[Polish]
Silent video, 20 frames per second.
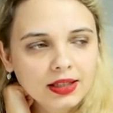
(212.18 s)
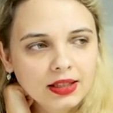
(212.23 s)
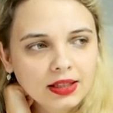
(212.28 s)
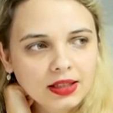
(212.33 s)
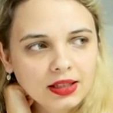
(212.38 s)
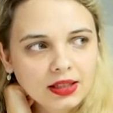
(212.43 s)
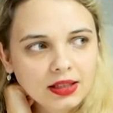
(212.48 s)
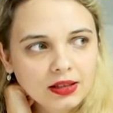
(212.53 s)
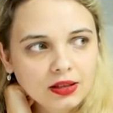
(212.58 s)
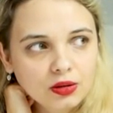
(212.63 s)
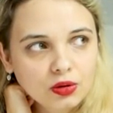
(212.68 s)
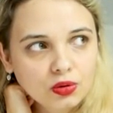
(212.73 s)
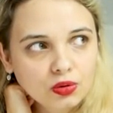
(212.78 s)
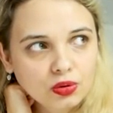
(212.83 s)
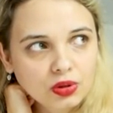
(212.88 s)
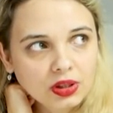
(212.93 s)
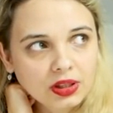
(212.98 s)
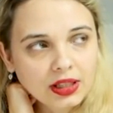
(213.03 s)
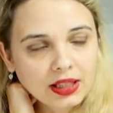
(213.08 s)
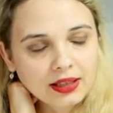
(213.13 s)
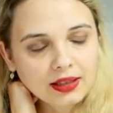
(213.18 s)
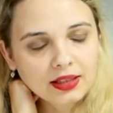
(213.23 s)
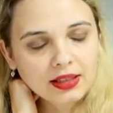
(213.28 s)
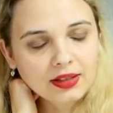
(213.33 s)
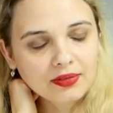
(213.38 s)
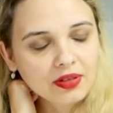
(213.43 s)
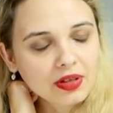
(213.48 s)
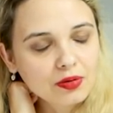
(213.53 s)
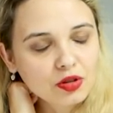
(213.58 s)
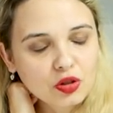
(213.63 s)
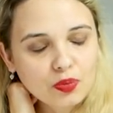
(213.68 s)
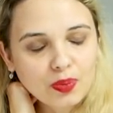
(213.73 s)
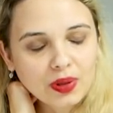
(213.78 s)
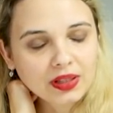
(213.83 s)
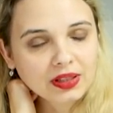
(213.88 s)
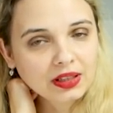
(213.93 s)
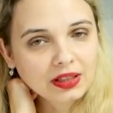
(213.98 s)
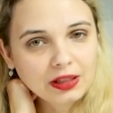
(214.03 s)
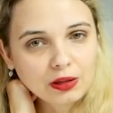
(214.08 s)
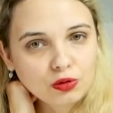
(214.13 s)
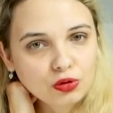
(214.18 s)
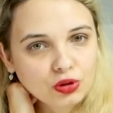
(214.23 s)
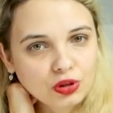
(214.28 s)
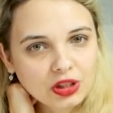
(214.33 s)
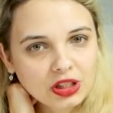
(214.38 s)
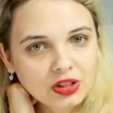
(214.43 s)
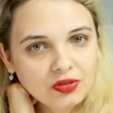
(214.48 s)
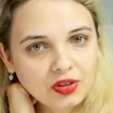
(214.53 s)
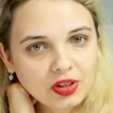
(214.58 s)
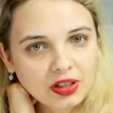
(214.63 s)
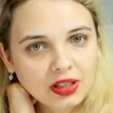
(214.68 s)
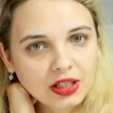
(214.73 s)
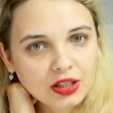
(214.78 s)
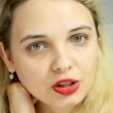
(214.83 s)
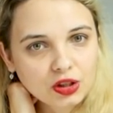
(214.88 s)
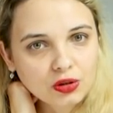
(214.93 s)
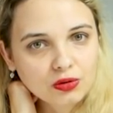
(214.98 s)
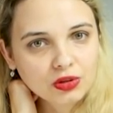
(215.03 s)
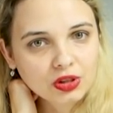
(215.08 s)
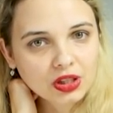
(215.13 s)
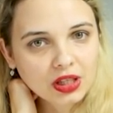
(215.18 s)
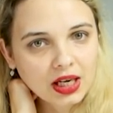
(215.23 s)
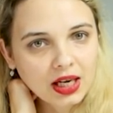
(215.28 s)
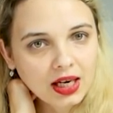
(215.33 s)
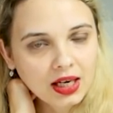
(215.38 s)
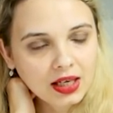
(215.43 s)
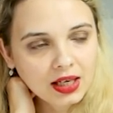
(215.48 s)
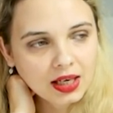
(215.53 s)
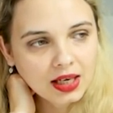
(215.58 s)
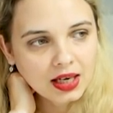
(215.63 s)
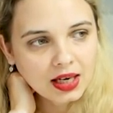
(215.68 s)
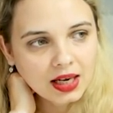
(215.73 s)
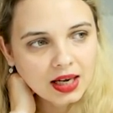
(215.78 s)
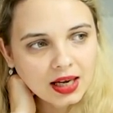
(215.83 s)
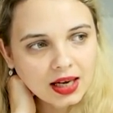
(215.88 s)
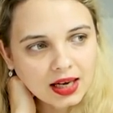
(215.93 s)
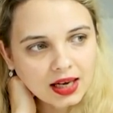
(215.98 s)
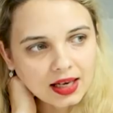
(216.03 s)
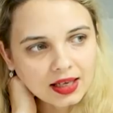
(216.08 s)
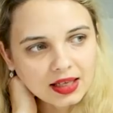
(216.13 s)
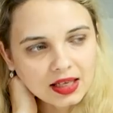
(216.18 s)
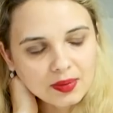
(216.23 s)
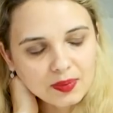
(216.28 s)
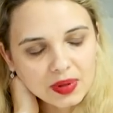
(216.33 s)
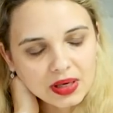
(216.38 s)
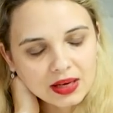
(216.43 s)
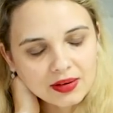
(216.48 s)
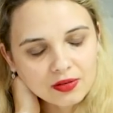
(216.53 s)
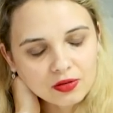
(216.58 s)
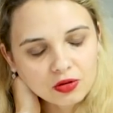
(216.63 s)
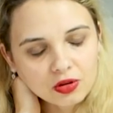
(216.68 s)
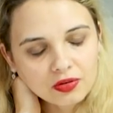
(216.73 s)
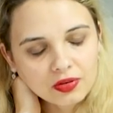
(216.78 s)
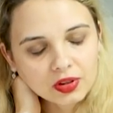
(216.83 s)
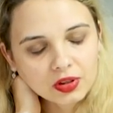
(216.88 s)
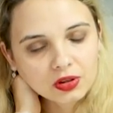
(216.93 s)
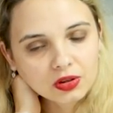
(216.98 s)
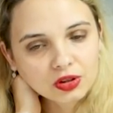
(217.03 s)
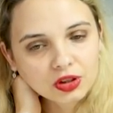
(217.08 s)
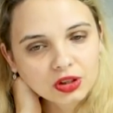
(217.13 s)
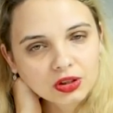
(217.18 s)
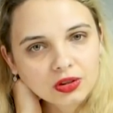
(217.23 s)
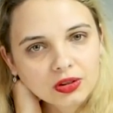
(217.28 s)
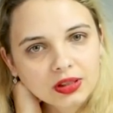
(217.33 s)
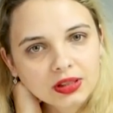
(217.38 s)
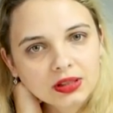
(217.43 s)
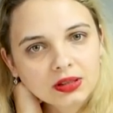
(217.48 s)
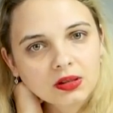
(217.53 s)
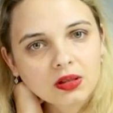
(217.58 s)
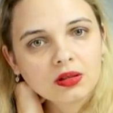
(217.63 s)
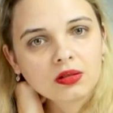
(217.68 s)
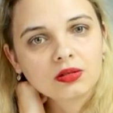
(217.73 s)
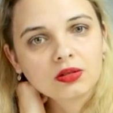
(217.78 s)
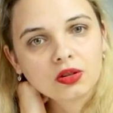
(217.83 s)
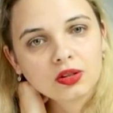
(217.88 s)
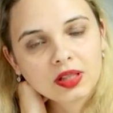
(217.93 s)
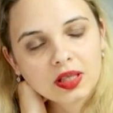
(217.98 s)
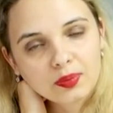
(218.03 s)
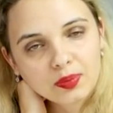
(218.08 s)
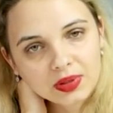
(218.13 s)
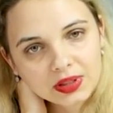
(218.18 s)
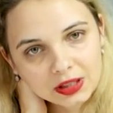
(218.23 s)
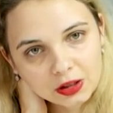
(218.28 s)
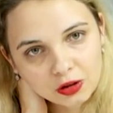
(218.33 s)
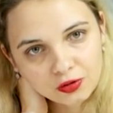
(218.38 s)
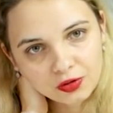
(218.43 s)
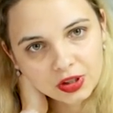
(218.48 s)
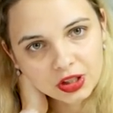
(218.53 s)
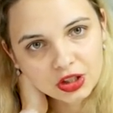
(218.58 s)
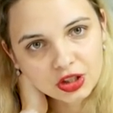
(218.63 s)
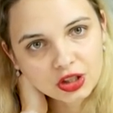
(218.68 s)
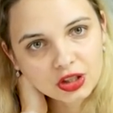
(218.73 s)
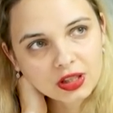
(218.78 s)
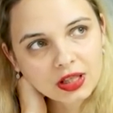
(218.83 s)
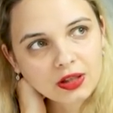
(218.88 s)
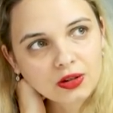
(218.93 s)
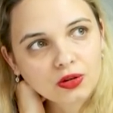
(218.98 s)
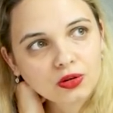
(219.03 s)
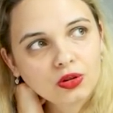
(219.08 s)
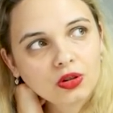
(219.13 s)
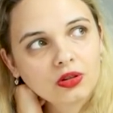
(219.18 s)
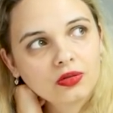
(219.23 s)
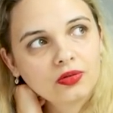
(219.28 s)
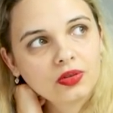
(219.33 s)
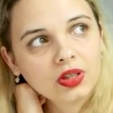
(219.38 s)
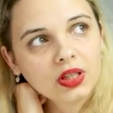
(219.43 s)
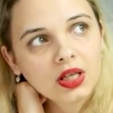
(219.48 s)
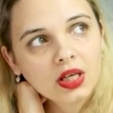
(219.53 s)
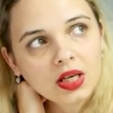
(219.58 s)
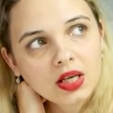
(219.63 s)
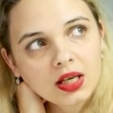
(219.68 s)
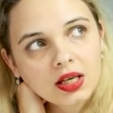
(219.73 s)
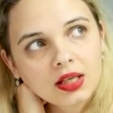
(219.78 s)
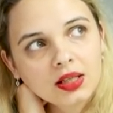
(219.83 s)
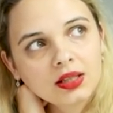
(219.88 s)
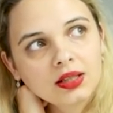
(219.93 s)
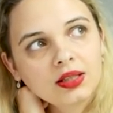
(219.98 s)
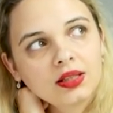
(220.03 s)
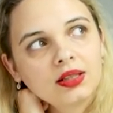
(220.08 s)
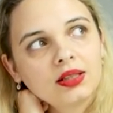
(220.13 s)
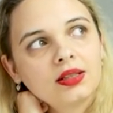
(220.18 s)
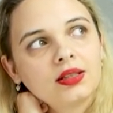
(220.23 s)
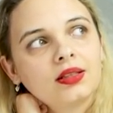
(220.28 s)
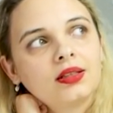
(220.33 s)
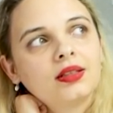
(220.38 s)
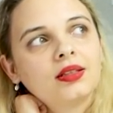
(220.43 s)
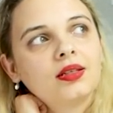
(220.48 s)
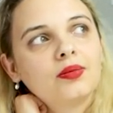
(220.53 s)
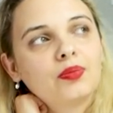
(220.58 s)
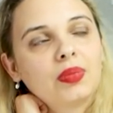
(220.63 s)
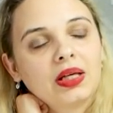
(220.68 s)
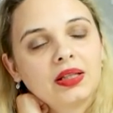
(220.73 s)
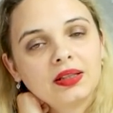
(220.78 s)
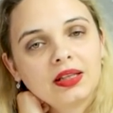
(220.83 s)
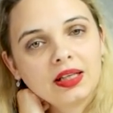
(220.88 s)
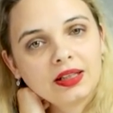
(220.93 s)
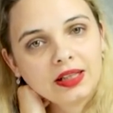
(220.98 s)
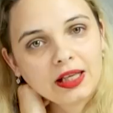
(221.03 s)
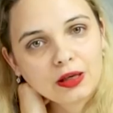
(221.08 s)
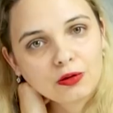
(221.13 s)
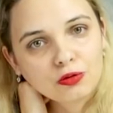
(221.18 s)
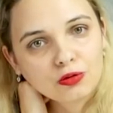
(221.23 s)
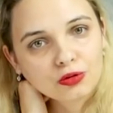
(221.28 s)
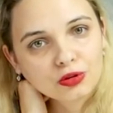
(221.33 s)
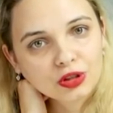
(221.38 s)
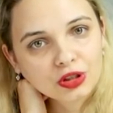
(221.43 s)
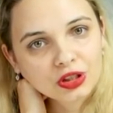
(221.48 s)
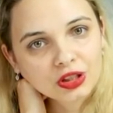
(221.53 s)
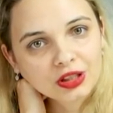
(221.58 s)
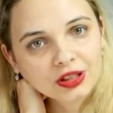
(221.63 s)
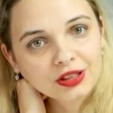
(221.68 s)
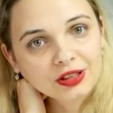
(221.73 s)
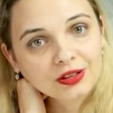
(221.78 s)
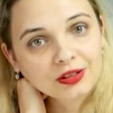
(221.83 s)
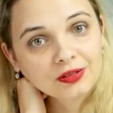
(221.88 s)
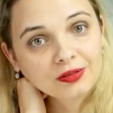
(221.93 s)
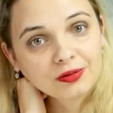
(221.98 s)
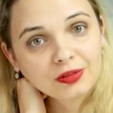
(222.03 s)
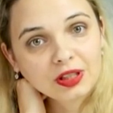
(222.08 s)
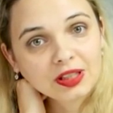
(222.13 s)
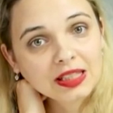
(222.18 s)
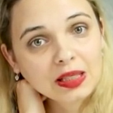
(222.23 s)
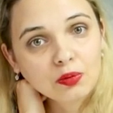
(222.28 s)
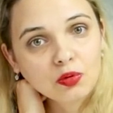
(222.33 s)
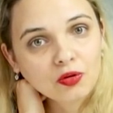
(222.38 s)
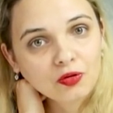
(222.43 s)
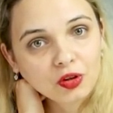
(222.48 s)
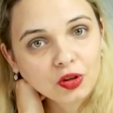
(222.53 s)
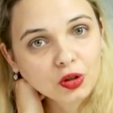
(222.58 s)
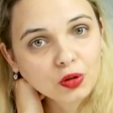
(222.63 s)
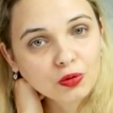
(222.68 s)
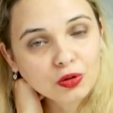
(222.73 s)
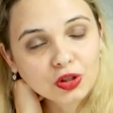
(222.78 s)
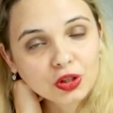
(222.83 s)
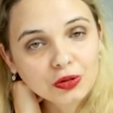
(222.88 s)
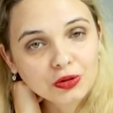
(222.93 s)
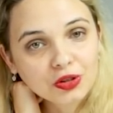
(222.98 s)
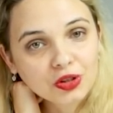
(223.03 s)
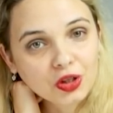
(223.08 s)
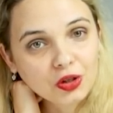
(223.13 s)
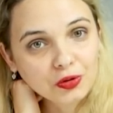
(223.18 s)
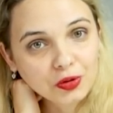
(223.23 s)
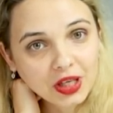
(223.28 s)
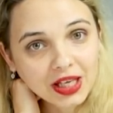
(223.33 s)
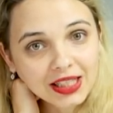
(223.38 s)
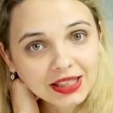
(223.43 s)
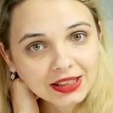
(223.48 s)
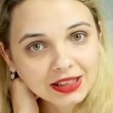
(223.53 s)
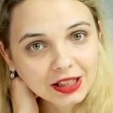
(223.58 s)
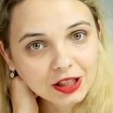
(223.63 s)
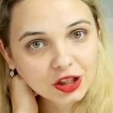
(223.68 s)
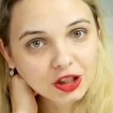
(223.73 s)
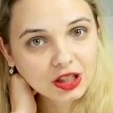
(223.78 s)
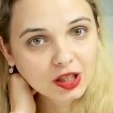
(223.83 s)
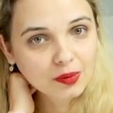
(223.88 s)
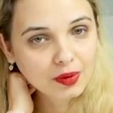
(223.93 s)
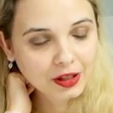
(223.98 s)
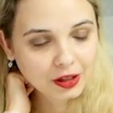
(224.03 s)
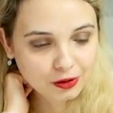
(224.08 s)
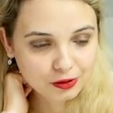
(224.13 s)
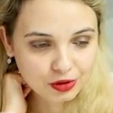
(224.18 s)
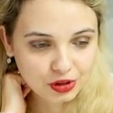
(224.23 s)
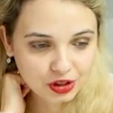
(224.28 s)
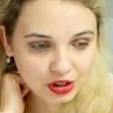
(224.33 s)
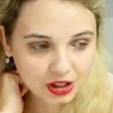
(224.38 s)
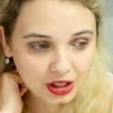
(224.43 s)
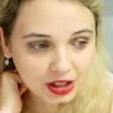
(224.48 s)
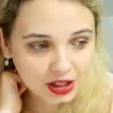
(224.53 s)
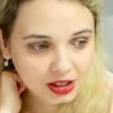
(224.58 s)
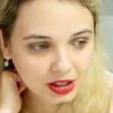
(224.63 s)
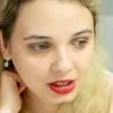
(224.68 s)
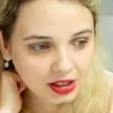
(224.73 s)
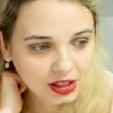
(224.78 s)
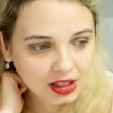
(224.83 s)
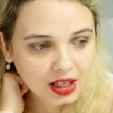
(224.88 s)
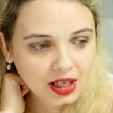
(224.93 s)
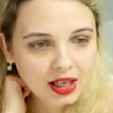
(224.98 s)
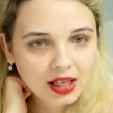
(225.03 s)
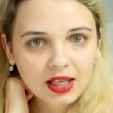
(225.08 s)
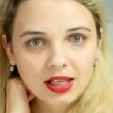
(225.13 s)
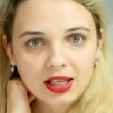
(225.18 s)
i który ja, ja wiem, że pan Tadeusz to jest świetna książka, ale miałam w głowie to, że to jest o to, napisał Wieszcz Narodowy, e, pan Tadeusz e, niesamowitą książką jest i trzeba ją czcić i,